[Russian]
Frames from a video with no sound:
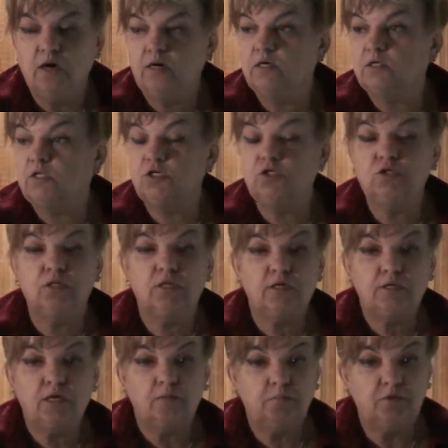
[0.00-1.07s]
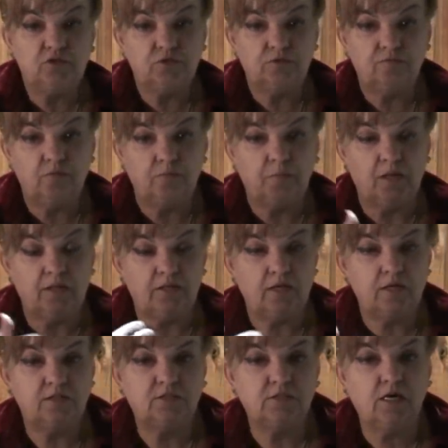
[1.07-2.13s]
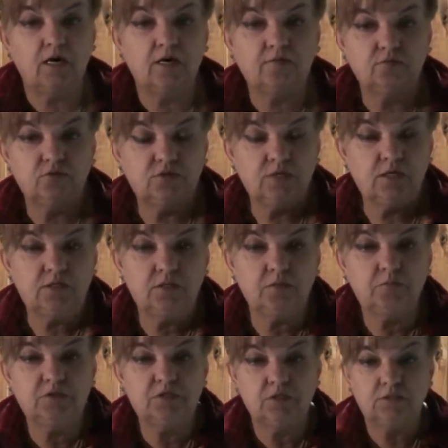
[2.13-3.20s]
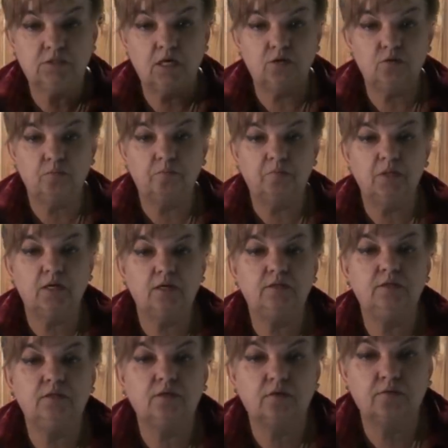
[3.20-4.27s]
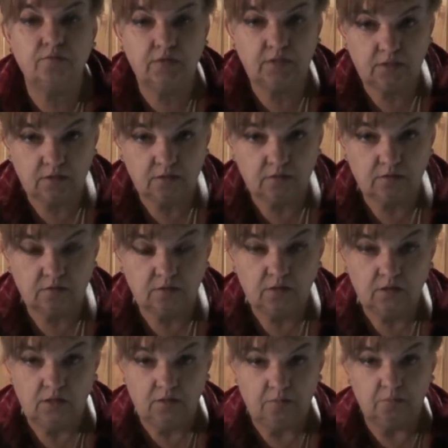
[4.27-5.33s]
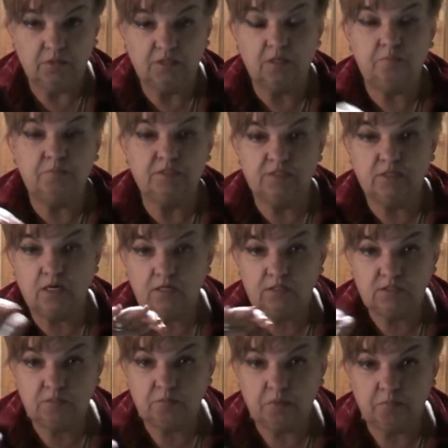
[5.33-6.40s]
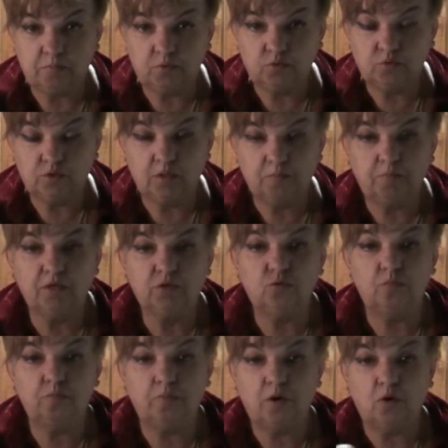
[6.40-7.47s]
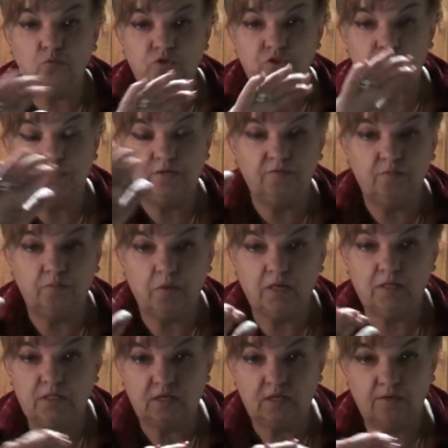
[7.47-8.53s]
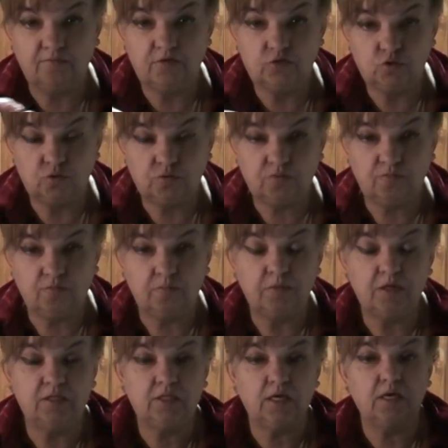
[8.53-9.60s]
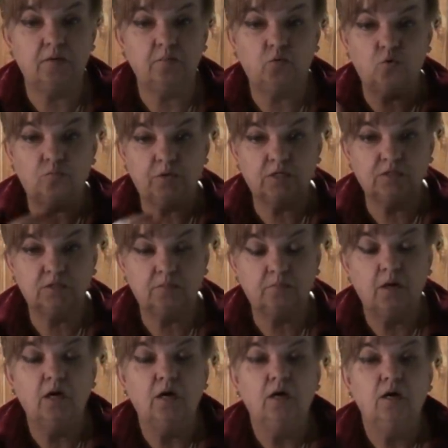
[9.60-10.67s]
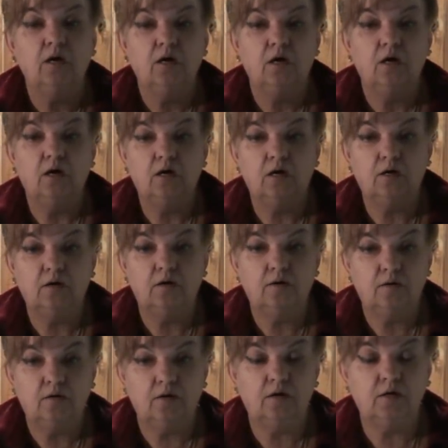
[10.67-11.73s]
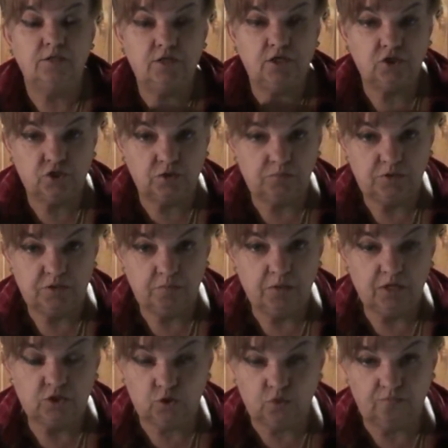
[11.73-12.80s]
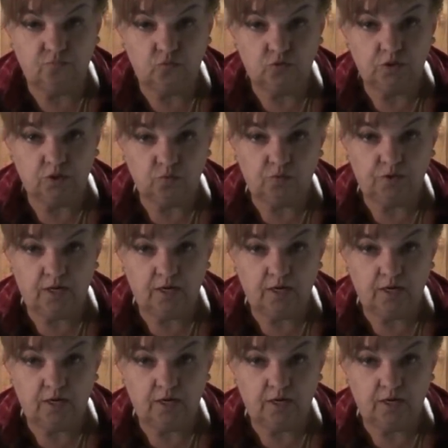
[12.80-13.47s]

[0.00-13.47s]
Карта желаний обычно выполняется, как вот знаете, мы создаем планирование. Мы написали себе пункты, потом по очереди выполнения вычеркиваем и таким образом э, тешим себя, что вот оно